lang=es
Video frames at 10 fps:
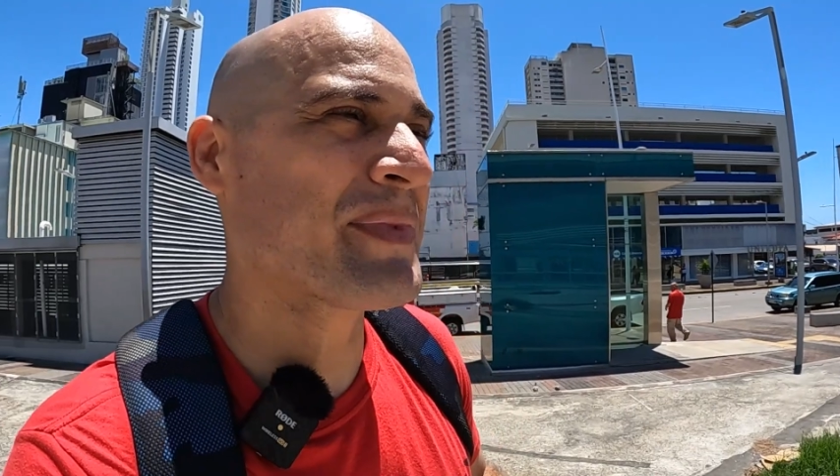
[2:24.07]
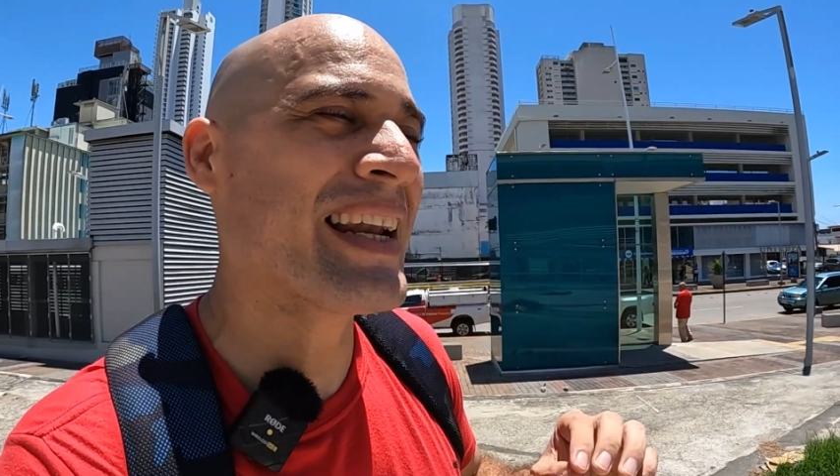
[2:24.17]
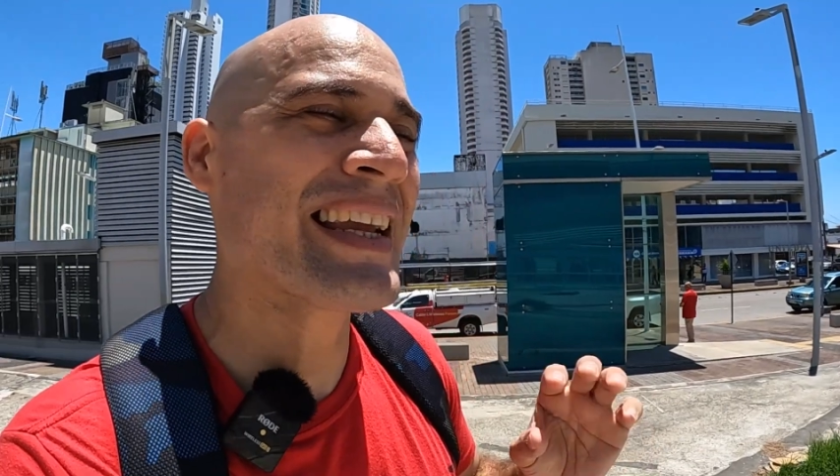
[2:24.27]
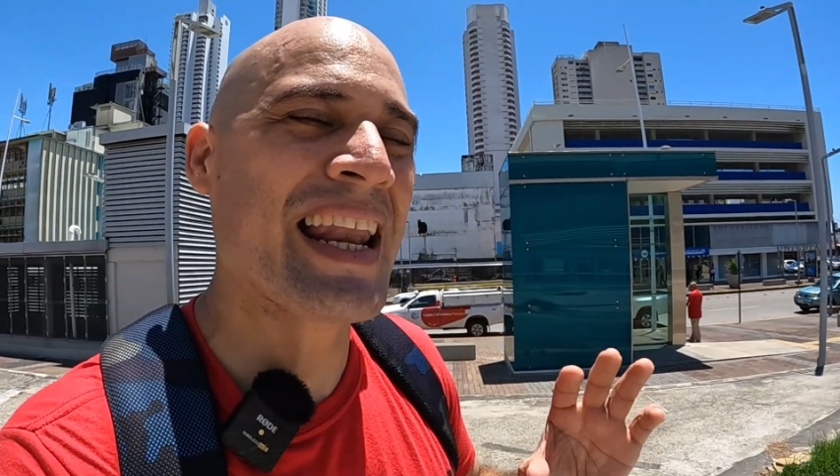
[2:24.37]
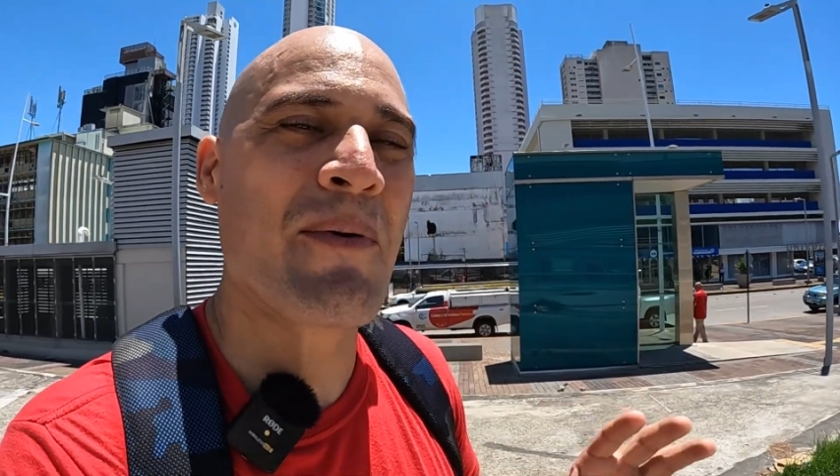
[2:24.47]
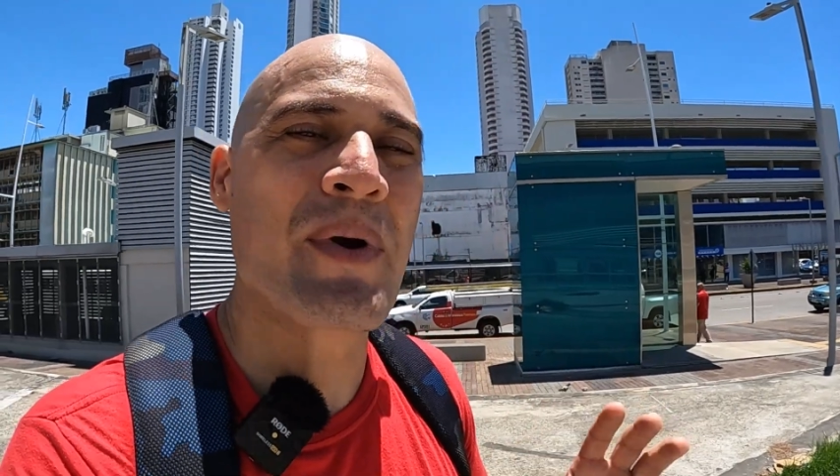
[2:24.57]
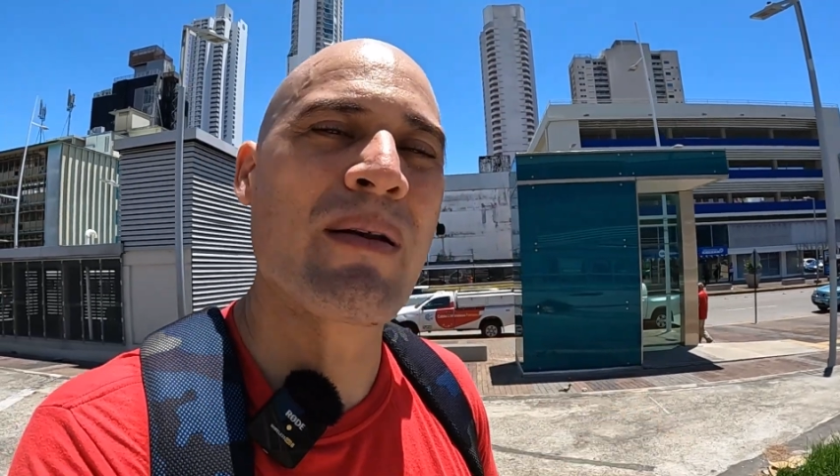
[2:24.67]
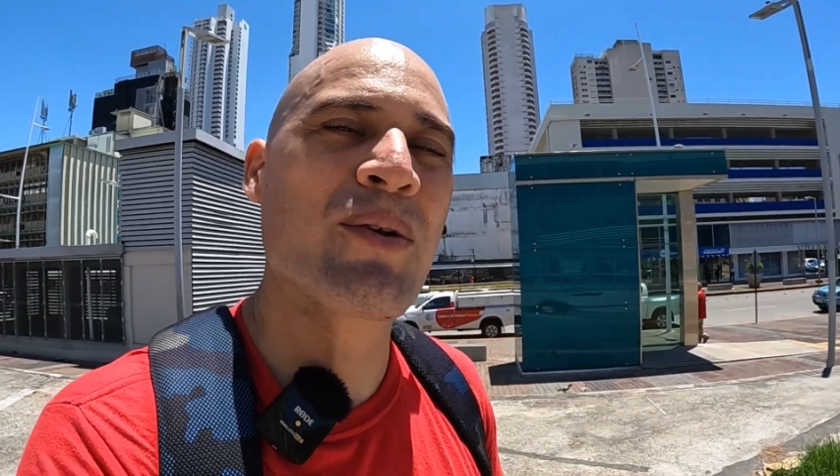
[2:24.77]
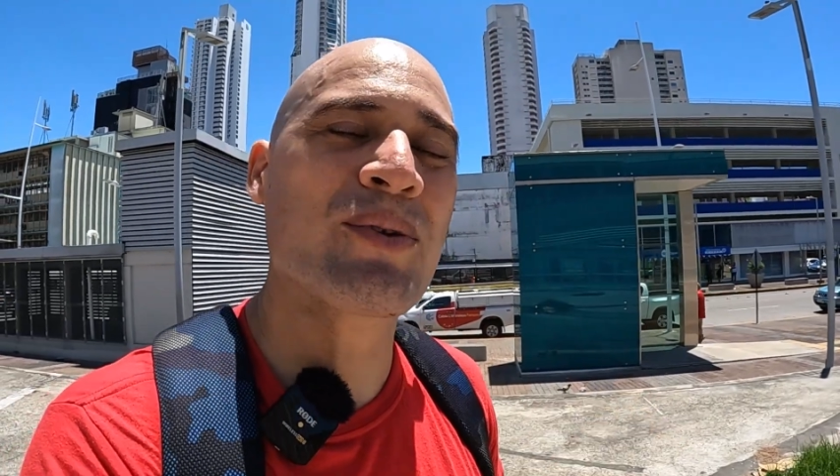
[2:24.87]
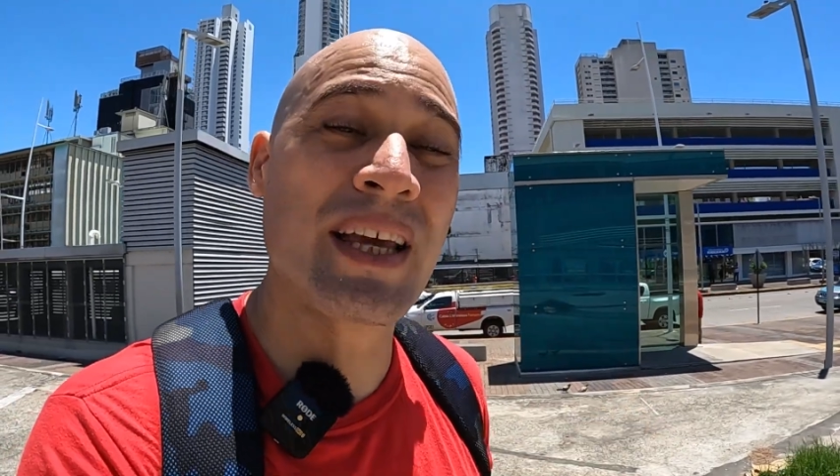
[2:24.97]
del que les voy a
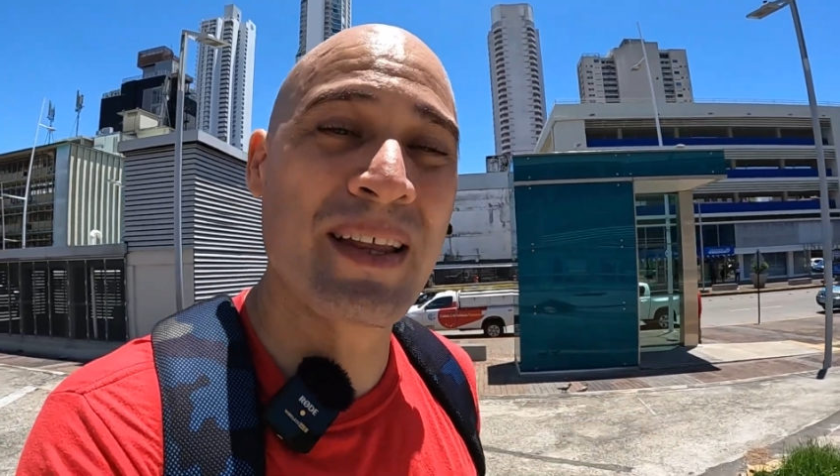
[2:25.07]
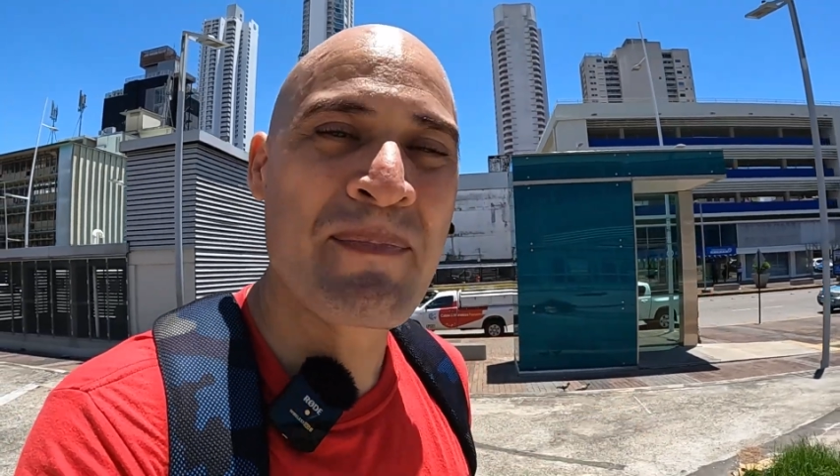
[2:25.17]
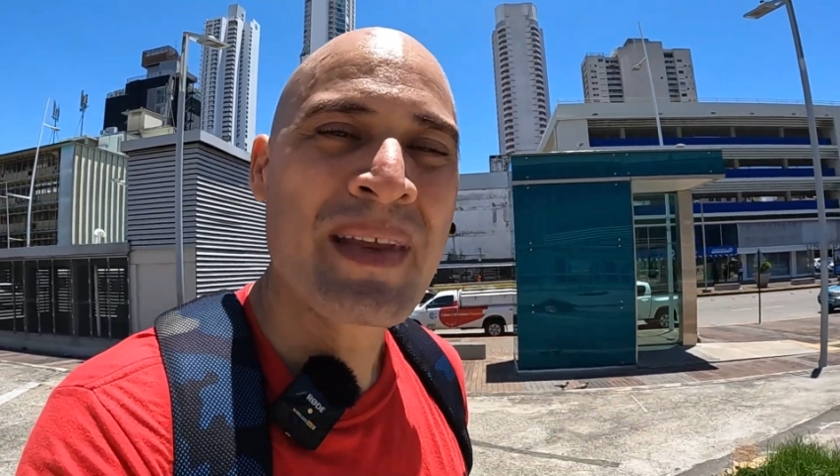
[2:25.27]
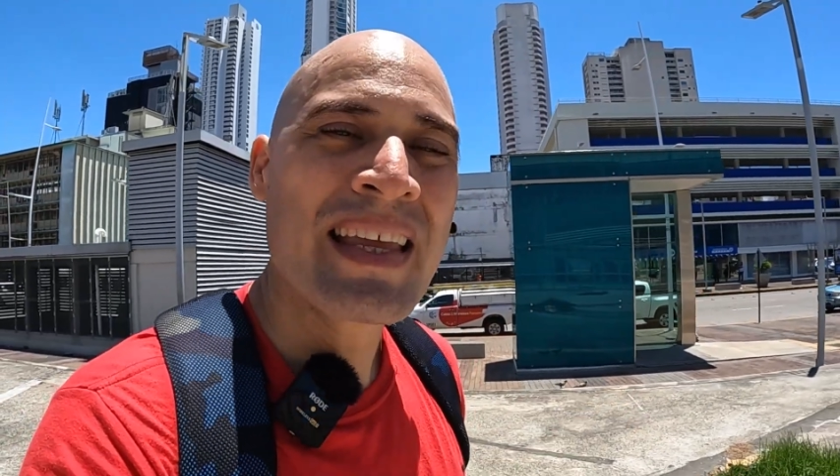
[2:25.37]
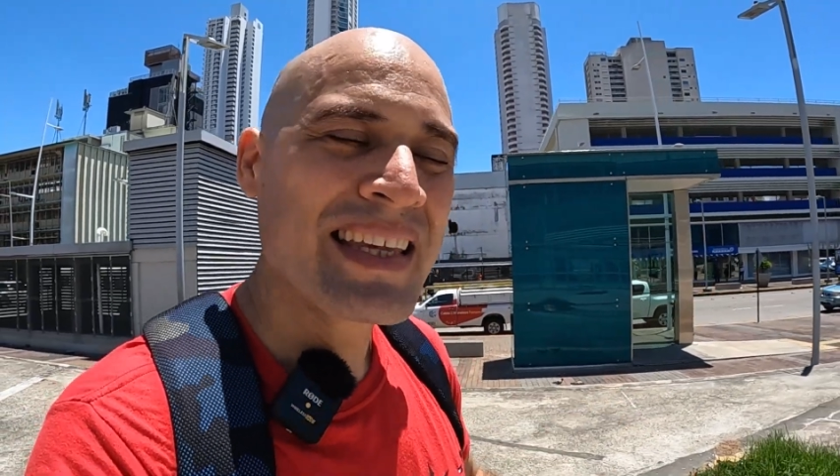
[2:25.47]
hablar a ustedes,